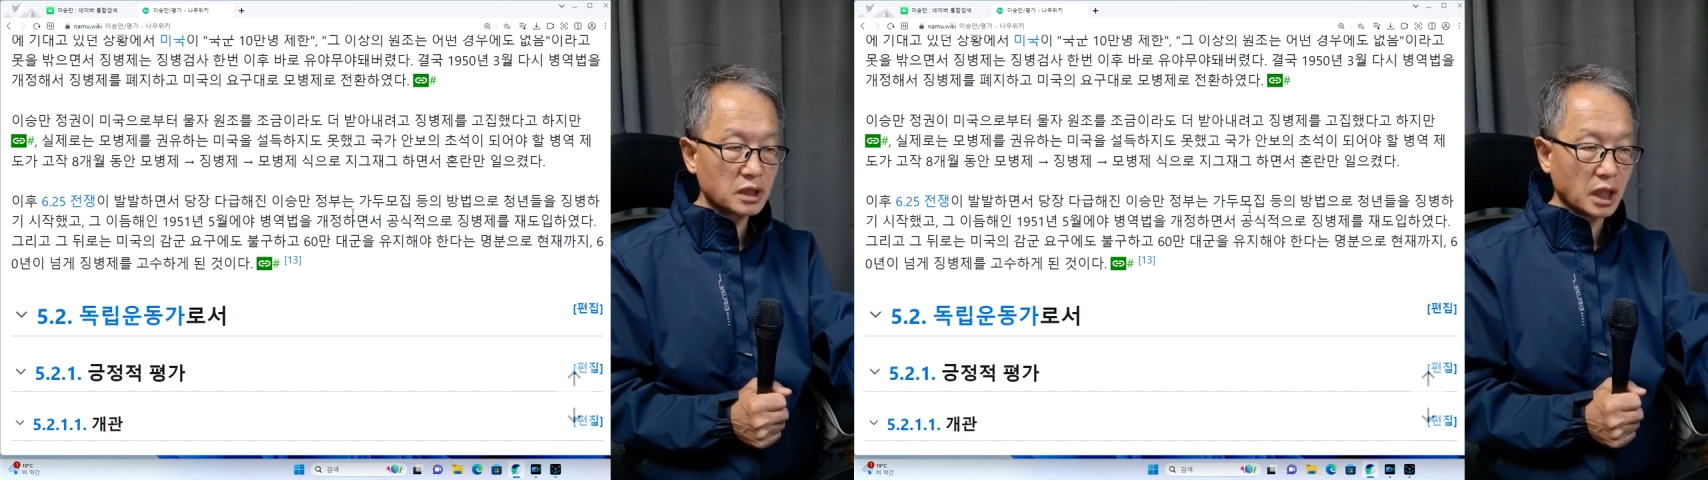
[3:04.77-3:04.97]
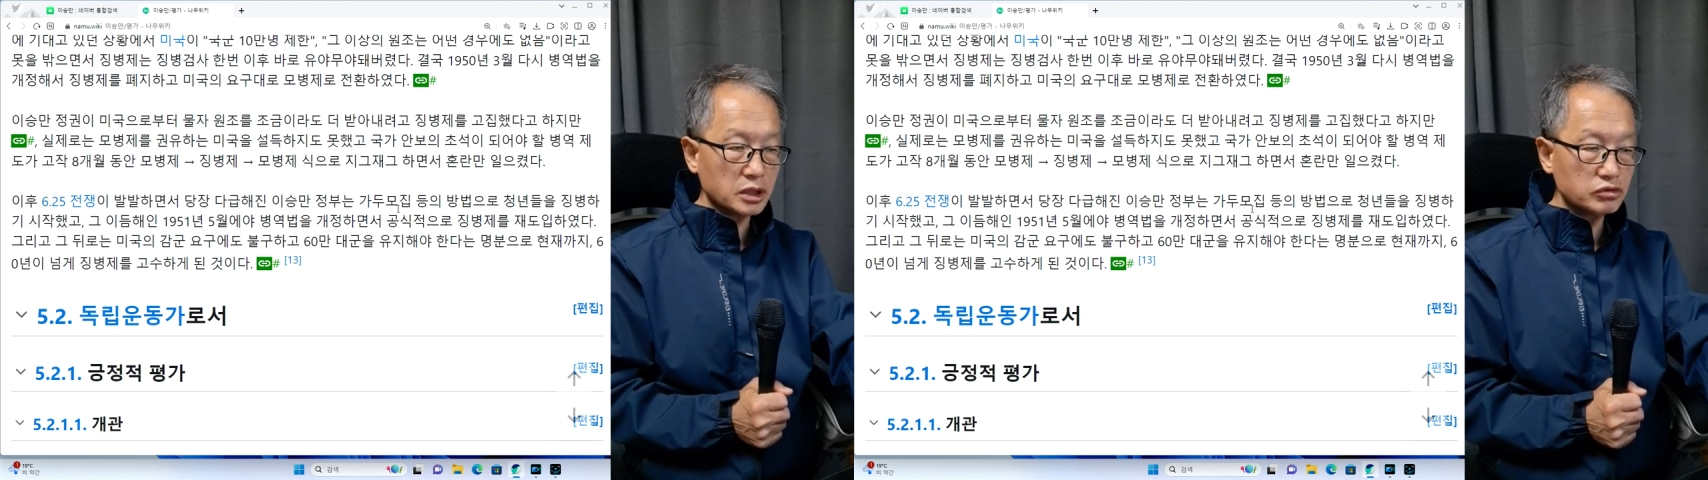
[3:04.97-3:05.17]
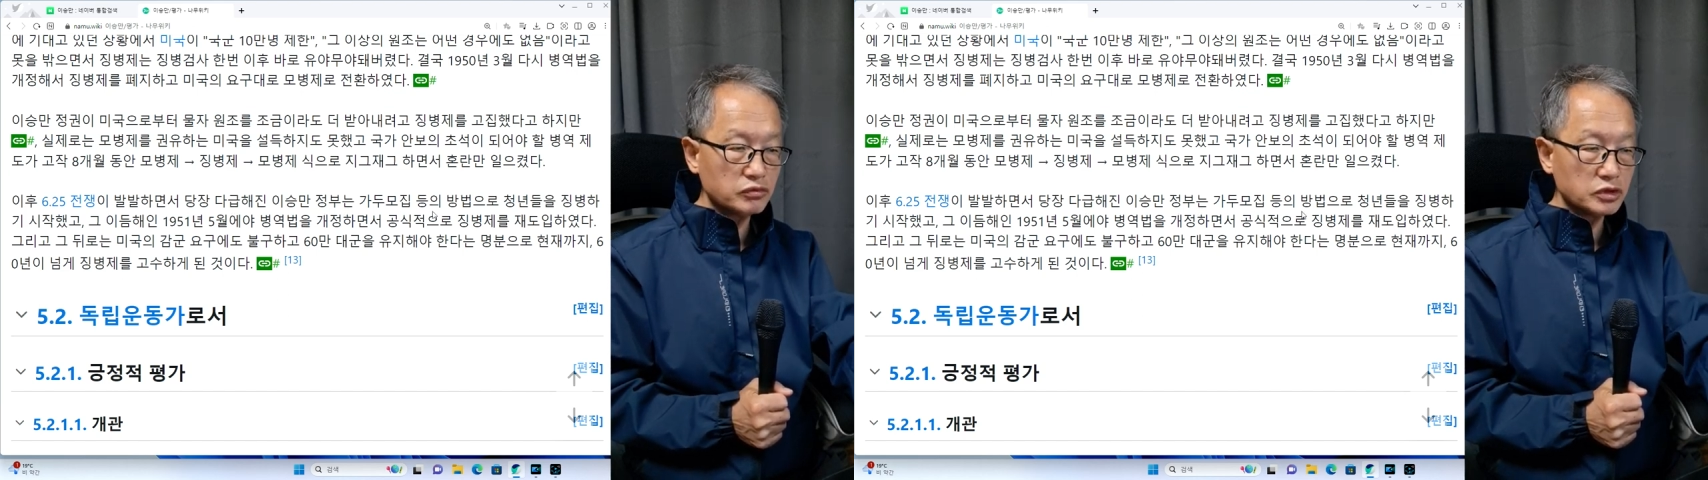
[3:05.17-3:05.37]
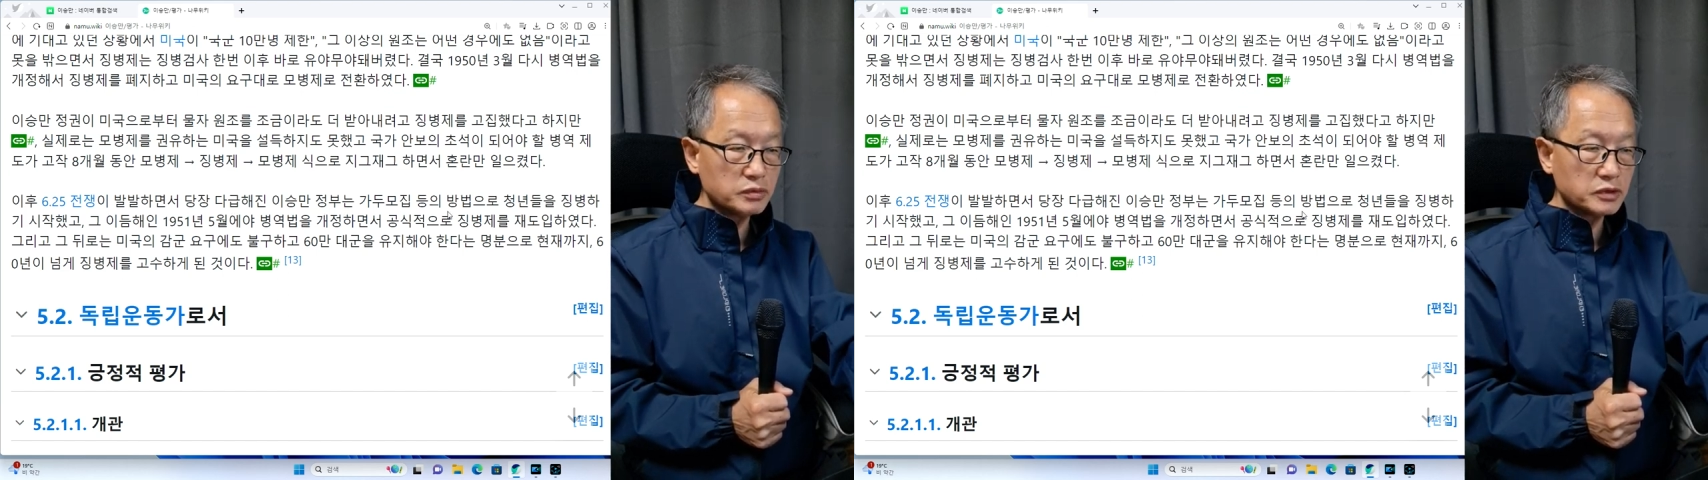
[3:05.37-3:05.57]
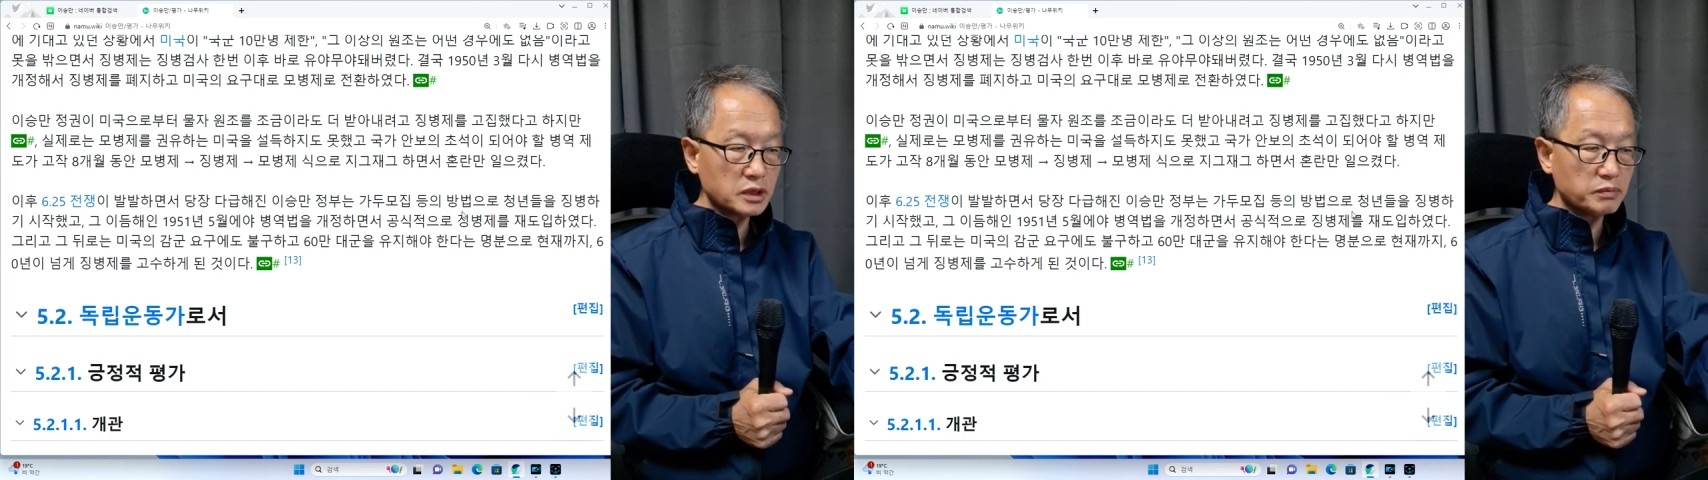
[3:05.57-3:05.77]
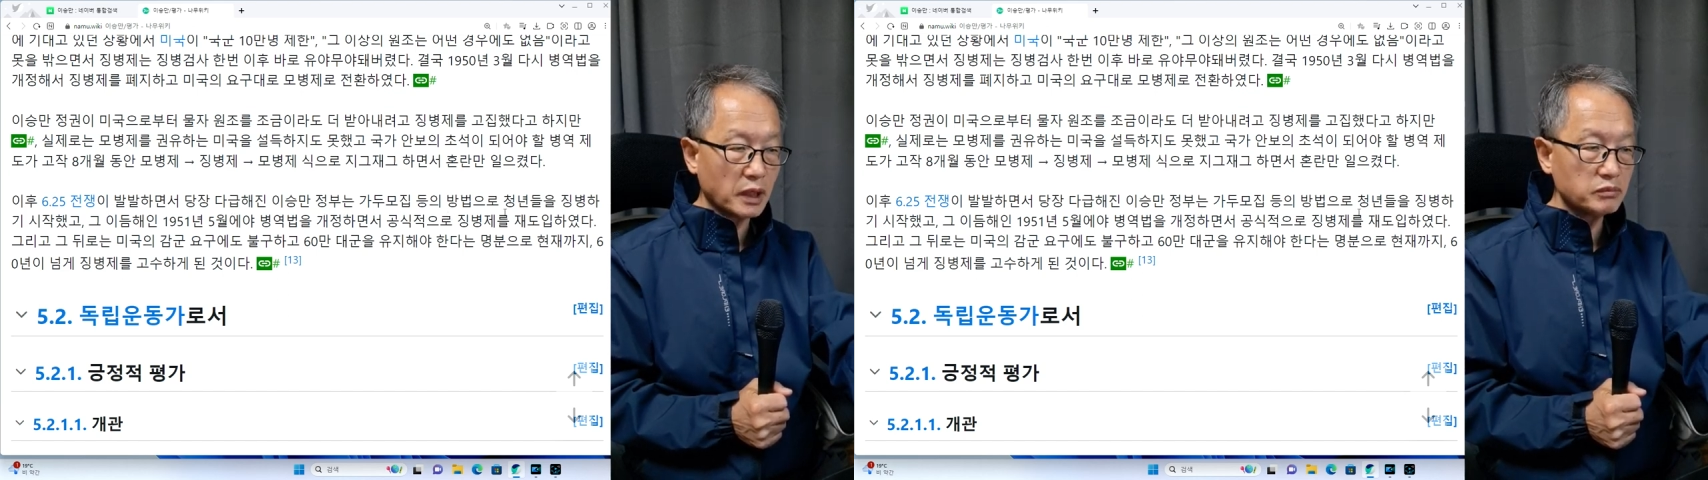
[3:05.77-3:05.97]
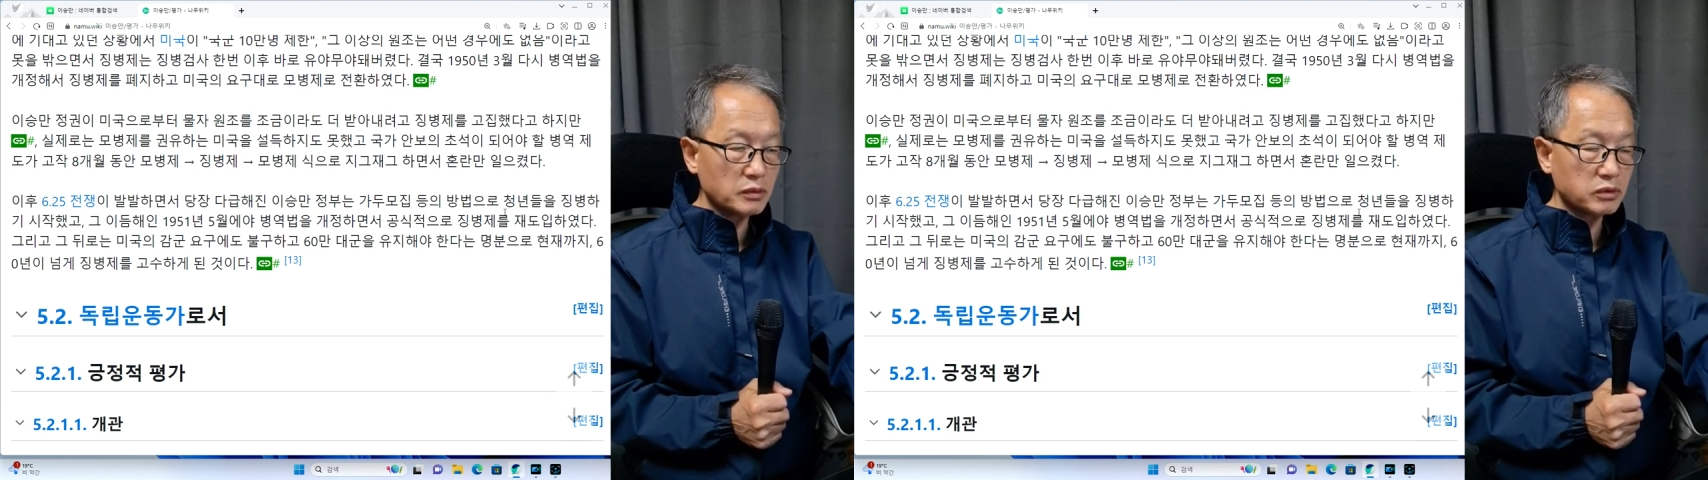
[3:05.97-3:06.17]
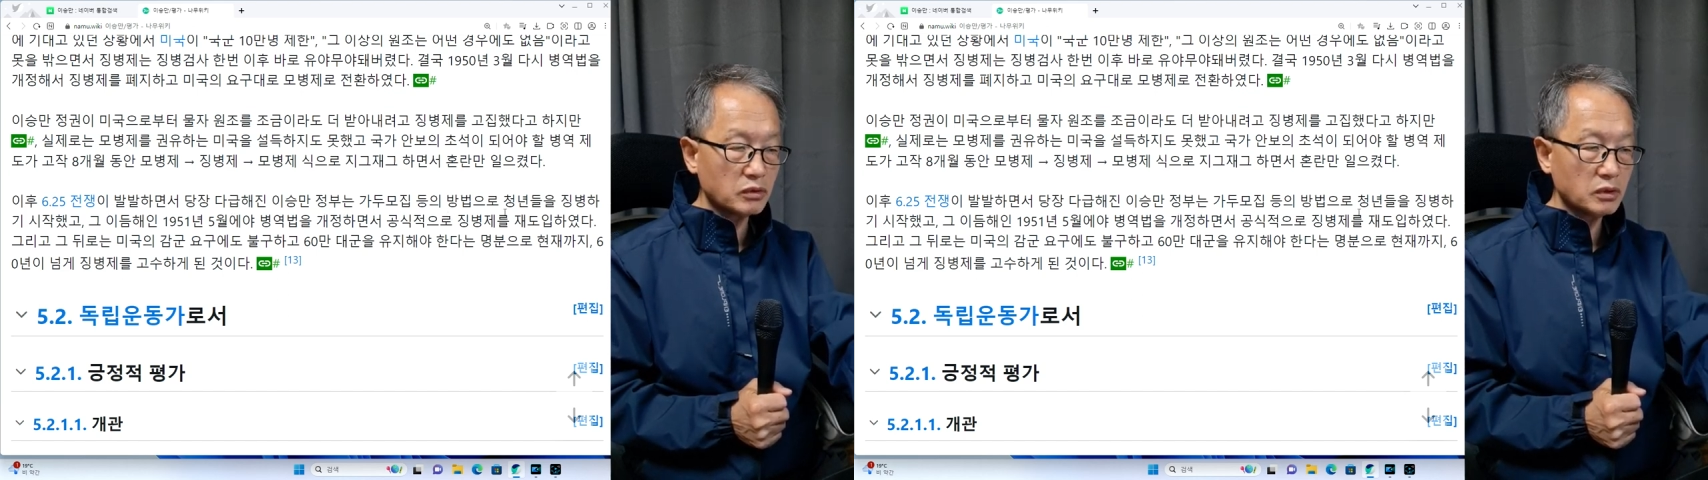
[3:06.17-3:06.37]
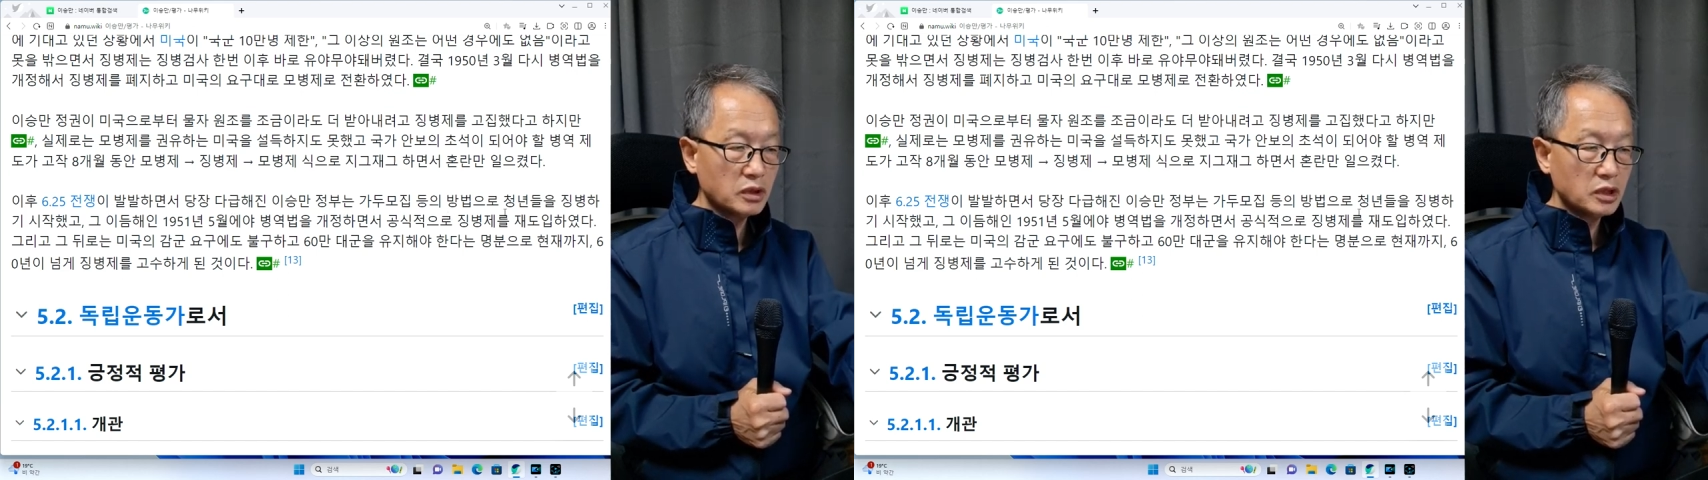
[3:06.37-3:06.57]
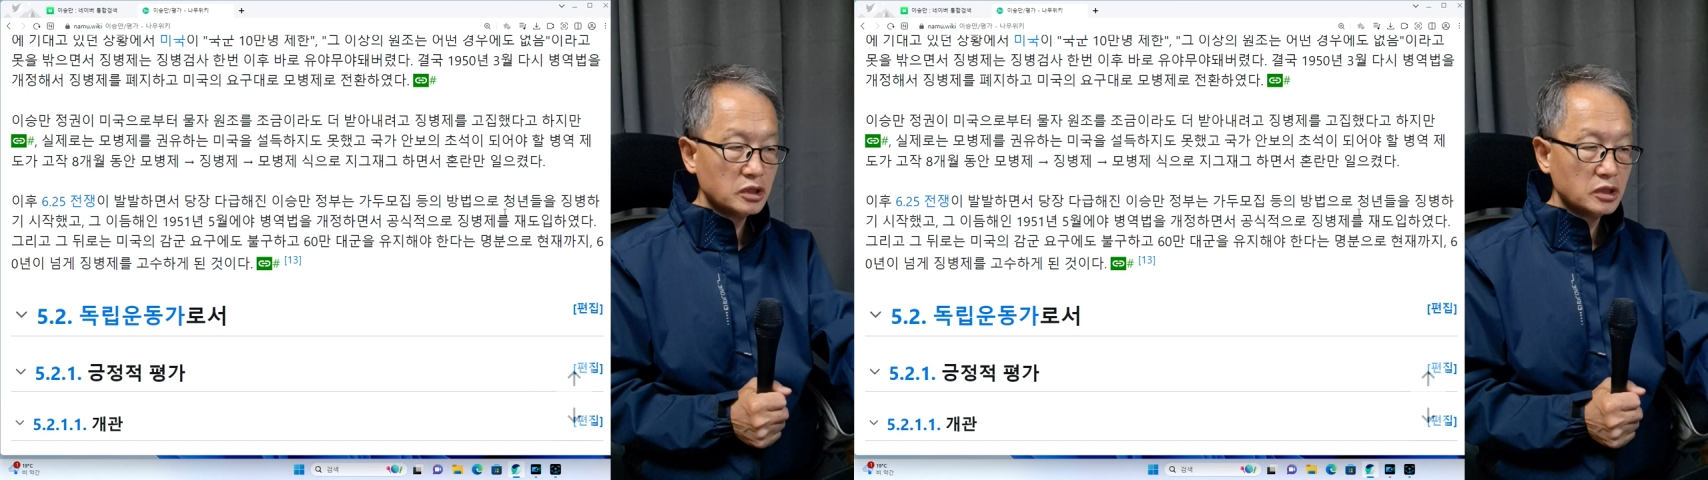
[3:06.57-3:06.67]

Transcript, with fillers: 가두 모집 등의 방법으로